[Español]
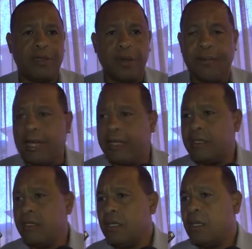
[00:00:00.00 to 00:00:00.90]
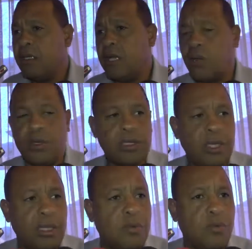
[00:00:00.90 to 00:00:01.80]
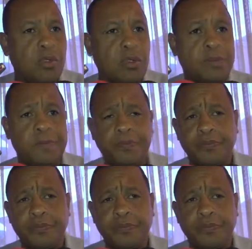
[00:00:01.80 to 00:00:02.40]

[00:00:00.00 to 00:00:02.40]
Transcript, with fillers: trabajar y a coincidir mucho